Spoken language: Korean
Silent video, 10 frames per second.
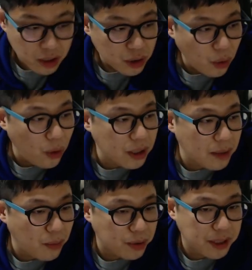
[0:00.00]

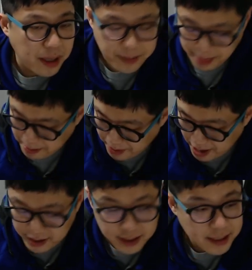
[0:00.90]
도어킹 봅시다.
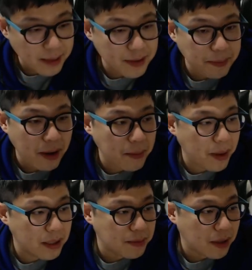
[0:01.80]
페이지는
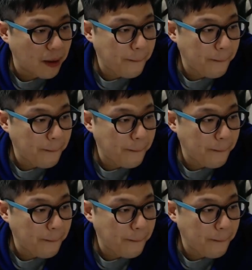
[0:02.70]
38페이지입니다.